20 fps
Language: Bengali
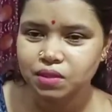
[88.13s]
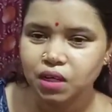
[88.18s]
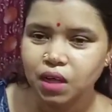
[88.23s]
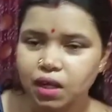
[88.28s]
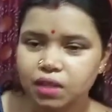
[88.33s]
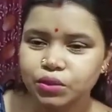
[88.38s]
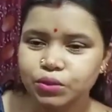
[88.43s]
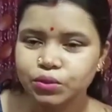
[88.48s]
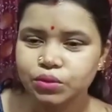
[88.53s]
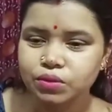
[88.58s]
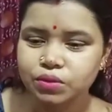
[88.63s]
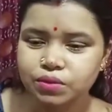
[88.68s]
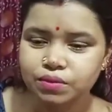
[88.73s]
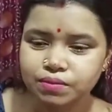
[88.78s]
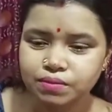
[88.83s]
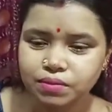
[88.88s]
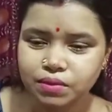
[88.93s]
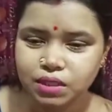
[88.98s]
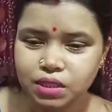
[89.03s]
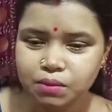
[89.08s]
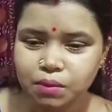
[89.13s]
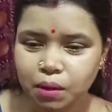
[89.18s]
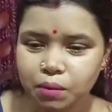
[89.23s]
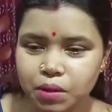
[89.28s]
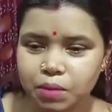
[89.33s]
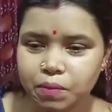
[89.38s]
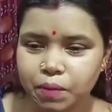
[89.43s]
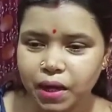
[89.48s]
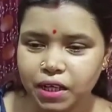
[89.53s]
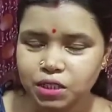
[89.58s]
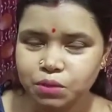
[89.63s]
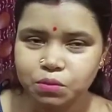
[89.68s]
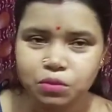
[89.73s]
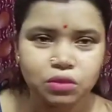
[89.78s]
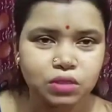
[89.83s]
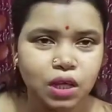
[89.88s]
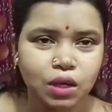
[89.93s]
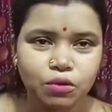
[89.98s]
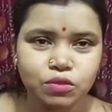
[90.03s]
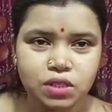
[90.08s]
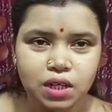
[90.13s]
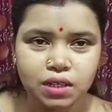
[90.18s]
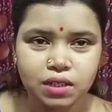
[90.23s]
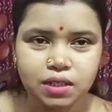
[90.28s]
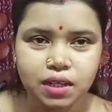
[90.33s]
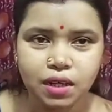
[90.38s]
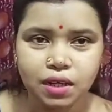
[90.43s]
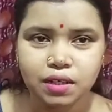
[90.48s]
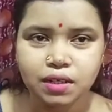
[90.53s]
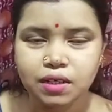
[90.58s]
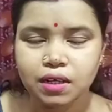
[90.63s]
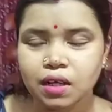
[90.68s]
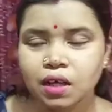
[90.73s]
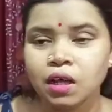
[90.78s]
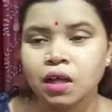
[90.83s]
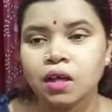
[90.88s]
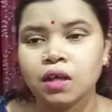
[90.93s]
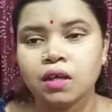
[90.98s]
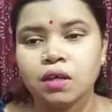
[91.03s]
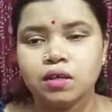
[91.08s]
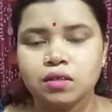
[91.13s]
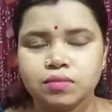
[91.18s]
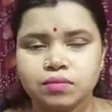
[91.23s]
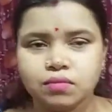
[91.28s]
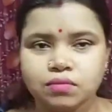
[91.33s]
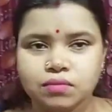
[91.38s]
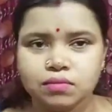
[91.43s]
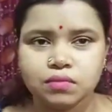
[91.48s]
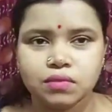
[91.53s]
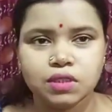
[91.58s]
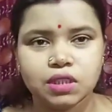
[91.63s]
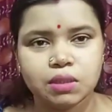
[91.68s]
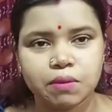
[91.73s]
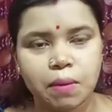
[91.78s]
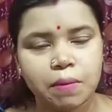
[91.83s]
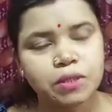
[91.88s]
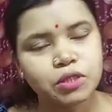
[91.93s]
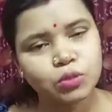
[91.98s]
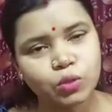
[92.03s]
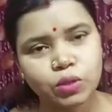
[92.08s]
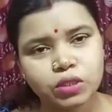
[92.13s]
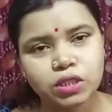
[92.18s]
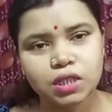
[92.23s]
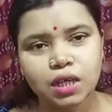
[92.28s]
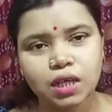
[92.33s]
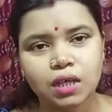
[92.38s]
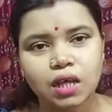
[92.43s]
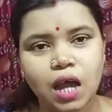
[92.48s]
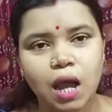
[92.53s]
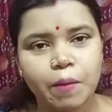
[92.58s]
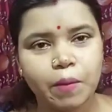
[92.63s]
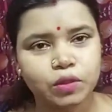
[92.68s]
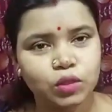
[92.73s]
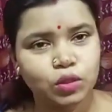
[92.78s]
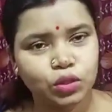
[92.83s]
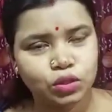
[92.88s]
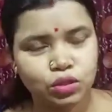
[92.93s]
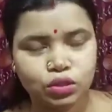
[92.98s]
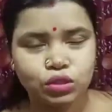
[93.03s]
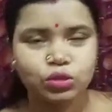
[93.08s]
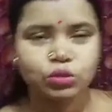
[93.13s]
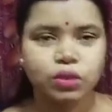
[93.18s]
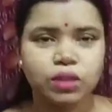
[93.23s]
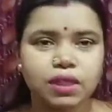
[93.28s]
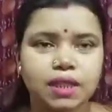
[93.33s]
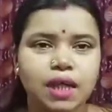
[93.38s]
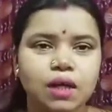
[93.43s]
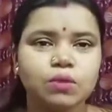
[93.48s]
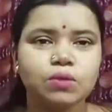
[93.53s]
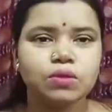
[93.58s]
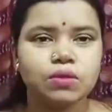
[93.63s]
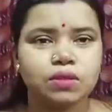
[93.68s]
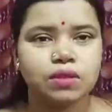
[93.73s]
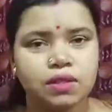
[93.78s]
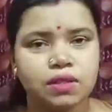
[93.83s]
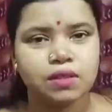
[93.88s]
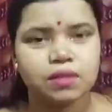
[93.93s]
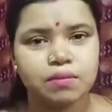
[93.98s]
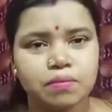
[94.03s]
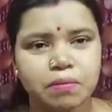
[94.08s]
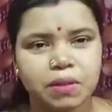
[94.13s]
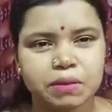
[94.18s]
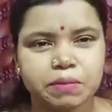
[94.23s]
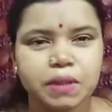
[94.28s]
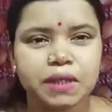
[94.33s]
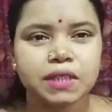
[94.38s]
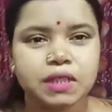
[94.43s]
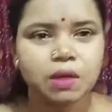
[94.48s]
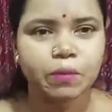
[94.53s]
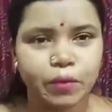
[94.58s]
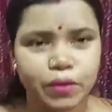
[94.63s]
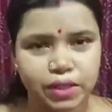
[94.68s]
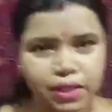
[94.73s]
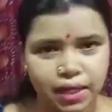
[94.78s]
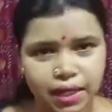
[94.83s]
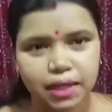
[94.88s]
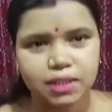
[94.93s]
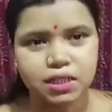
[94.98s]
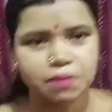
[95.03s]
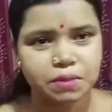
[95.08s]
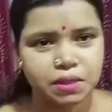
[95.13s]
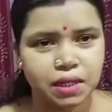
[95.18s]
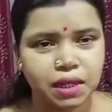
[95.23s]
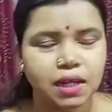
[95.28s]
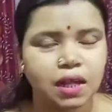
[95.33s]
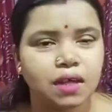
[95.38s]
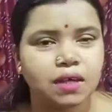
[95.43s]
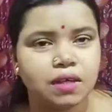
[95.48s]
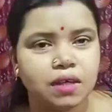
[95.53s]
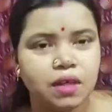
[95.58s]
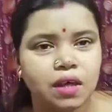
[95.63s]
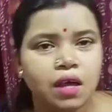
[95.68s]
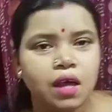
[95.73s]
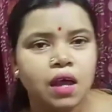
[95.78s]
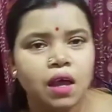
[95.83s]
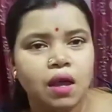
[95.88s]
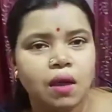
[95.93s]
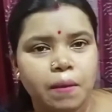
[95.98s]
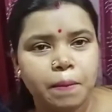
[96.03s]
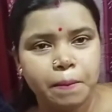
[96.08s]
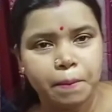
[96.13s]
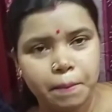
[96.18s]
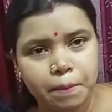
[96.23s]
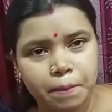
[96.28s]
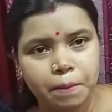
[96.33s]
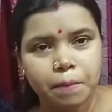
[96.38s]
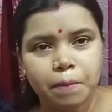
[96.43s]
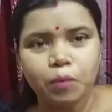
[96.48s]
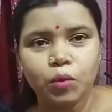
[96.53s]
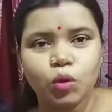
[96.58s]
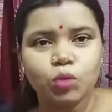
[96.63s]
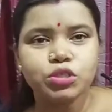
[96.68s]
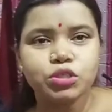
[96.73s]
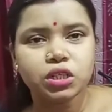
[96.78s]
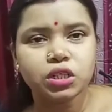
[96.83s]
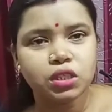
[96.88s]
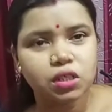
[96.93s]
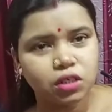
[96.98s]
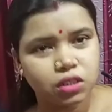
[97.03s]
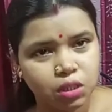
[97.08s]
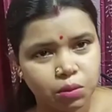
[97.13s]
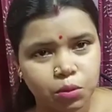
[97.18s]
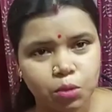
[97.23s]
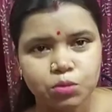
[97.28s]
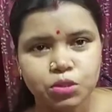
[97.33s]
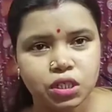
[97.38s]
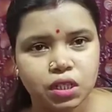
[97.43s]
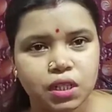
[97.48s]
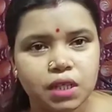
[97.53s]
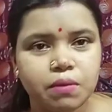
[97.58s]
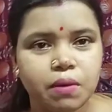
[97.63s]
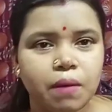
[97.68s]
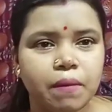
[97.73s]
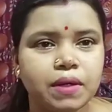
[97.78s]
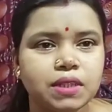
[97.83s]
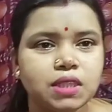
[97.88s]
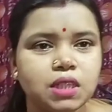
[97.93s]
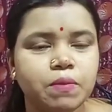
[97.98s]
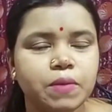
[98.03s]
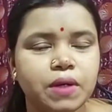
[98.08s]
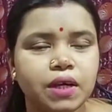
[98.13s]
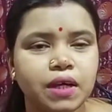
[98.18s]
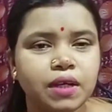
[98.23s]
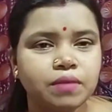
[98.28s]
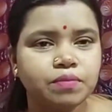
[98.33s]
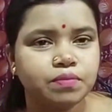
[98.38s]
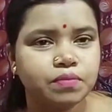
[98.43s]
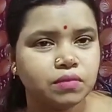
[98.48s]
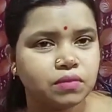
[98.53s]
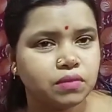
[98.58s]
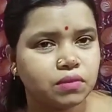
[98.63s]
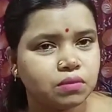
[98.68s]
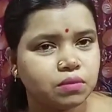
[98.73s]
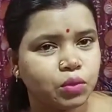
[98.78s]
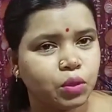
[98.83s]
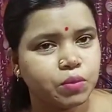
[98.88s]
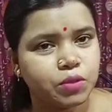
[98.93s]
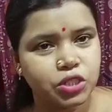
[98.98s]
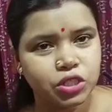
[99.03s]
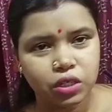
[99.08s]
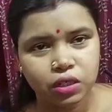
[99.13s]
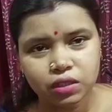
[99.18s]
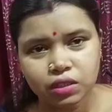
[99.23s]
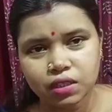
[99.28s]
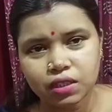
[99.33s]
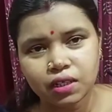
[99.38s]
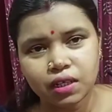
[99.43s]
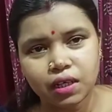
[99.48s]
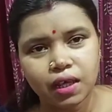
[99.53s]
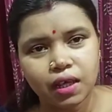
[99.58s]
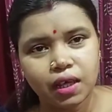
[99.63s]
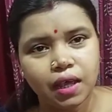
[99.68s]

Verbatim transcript: আদৌ কিভাবে বাঁচবো তাও জানি না যেভাবে চলছে আপাতত তো চলতে থাকুক বাদ বাকিটা পরে দেখা যাবে তাই না ভবিষ্যতের কথা ভবিষ্যতেই ভাবা যাবে ভবিষ্যৎ নিয়ে